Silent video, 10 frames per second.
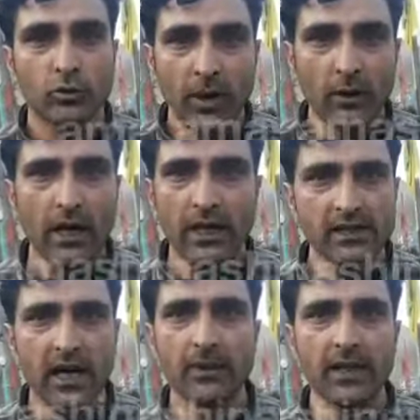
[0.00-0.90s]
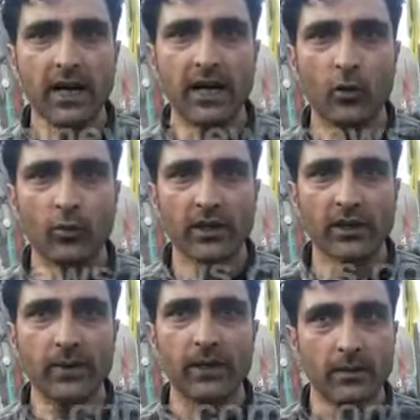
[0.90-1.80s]
तो मैं कोई इल्ज़ाम नहीं लगा रहा हूँ
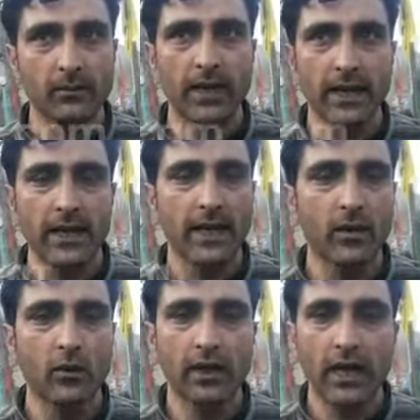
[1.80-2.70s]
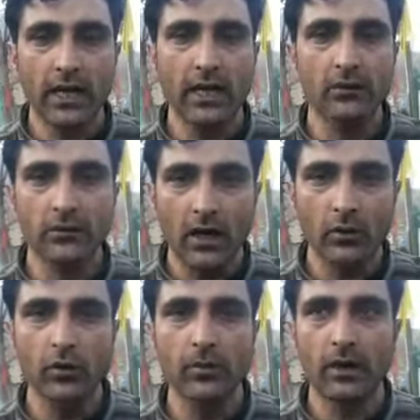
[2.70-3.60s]
पुलिस पे मैं ये कह रहा हूँ कि अगर
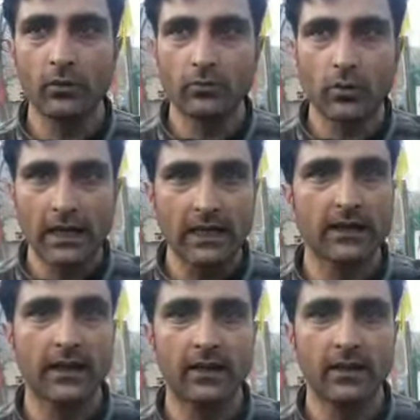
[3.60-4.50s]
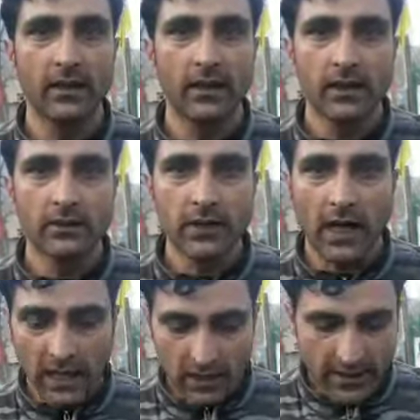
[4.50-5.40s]
कानून में वो गलत है
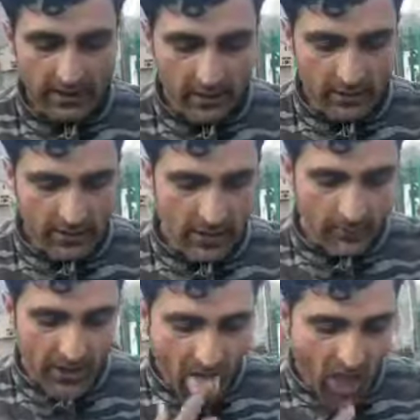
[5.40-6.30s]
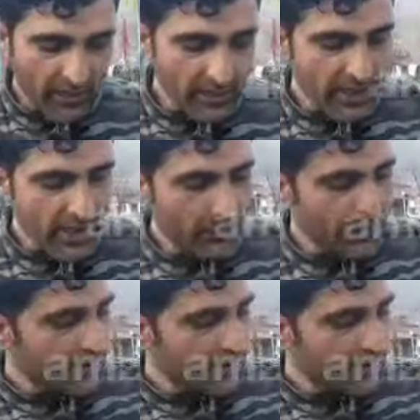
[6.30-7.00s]
अगर ये ये यहाँ पे आर्डर है यहाँ पे